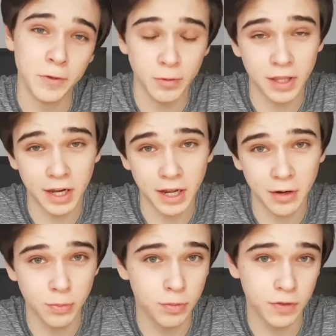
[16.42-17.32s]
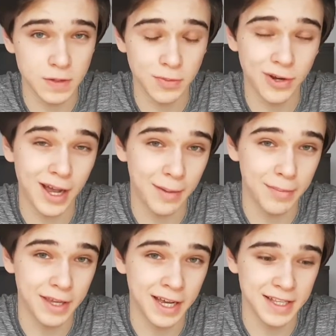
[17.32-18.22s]
Twittera lub Facebooka
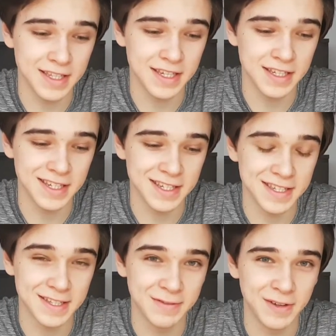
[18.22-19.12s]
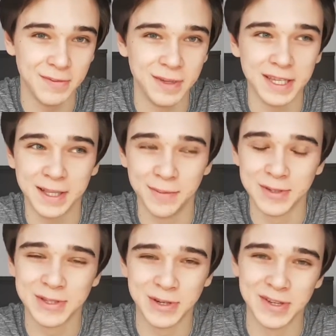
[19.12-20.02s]
aplikacji, gdzie jest filmik
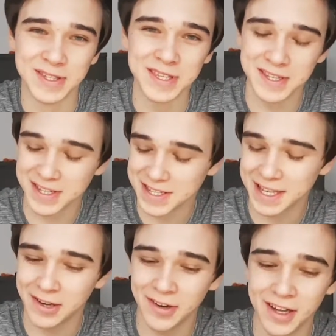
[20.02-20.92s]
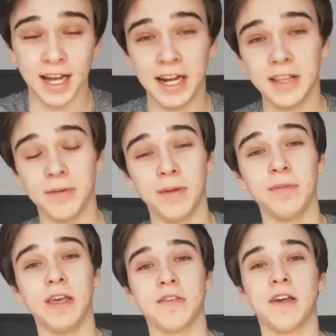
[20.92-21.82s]
demonstrujący, co się stało. Ale dobra,
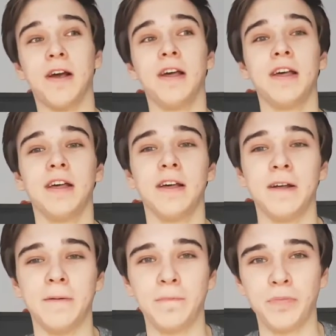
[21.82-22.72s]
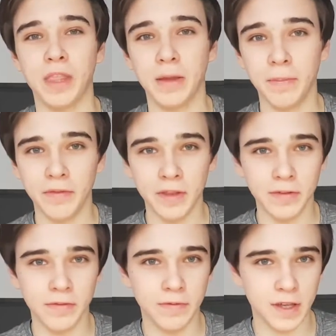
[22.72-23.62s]
mniejsza. Jak
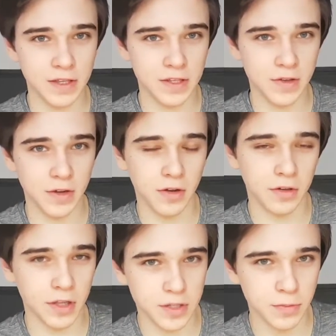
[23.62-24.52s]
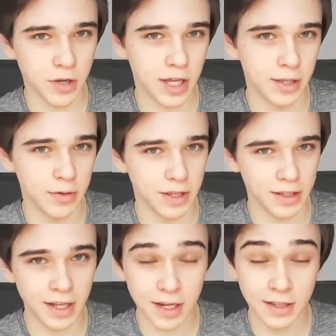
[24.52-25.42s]
pewnie wiecie, jeżeli oglądacie mój kanał i tak
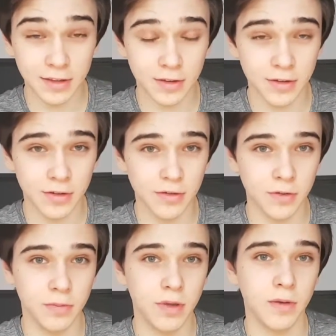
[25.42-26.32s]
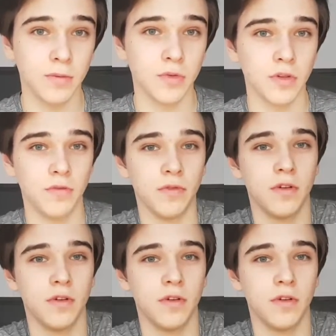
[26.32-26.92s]
dalej, to robiłem już e,